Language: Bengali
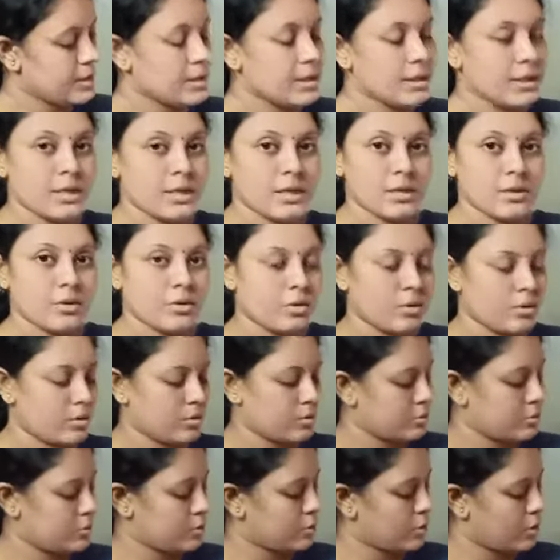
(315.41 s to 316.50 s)
নীর হলো
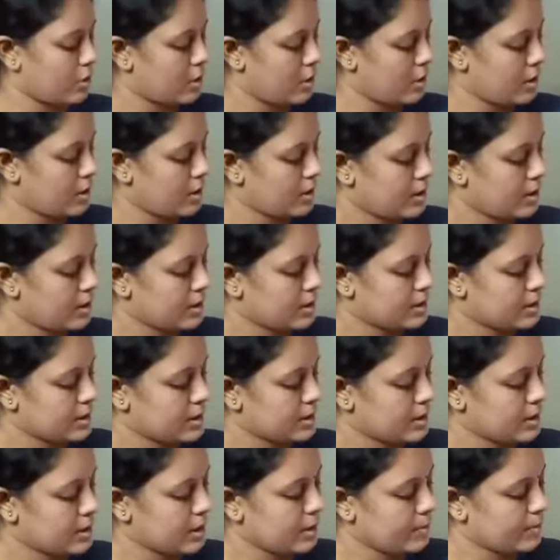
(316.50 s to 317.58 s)
জল
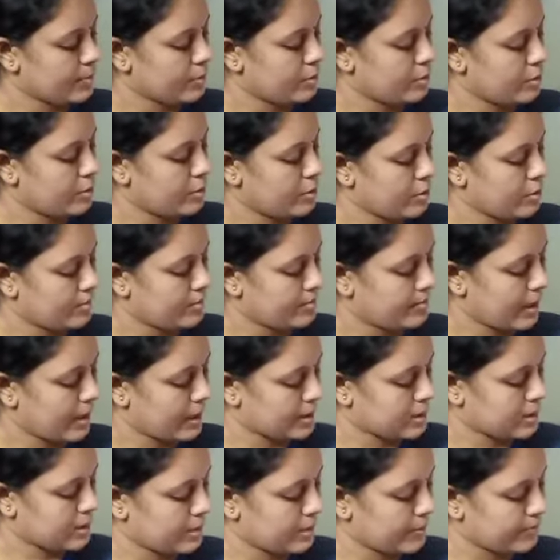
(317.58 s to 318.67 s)
দ্বীপ হলো
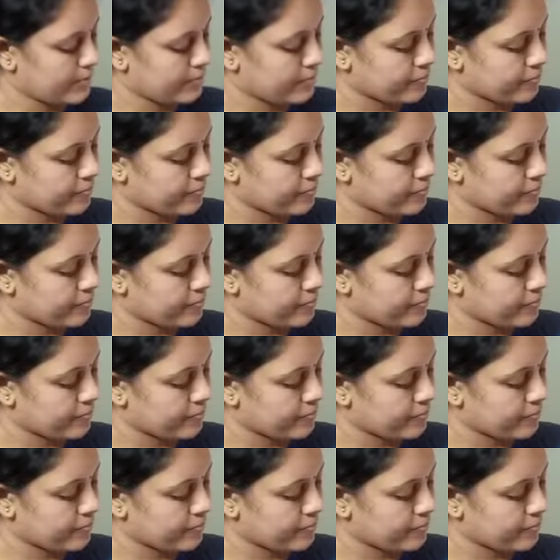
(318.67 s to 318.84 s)
বাতি